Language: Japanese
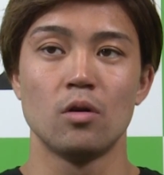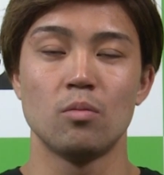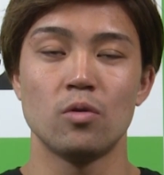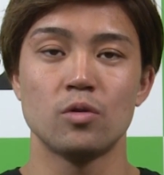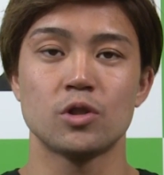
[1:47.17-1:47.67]

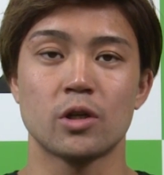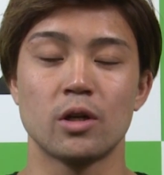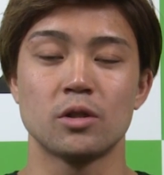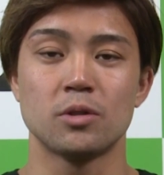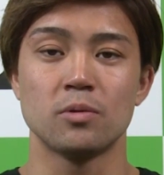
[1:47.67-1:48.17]
もうしっ
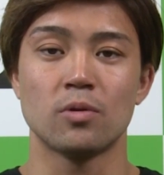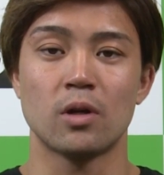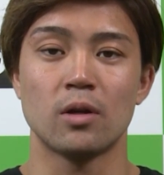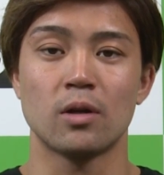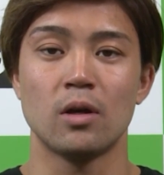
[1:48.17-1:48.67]
かり自分の
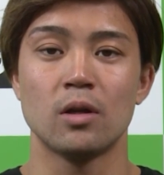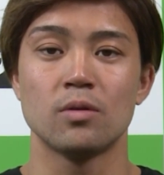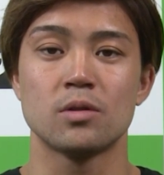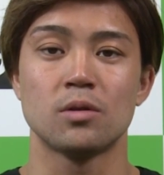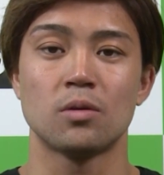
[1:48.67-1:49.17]
体が
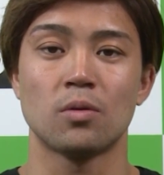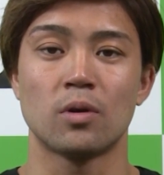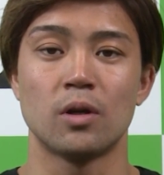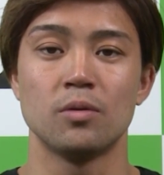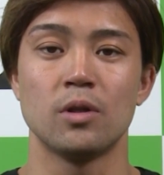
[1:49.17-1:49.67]
反応するとこ
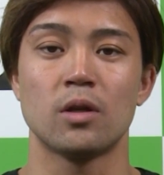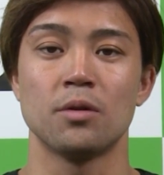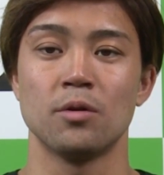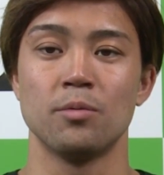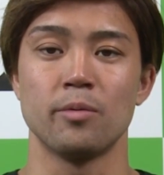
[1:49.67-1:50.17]
ろから踏んでいき
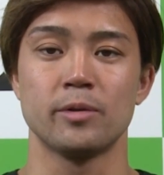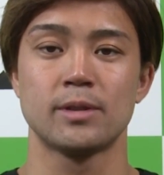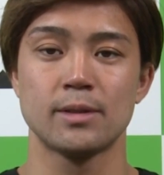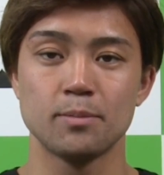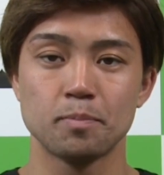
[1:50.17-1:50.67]
たいと思いま
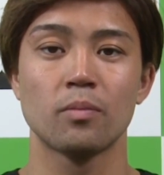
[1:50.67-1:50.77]
す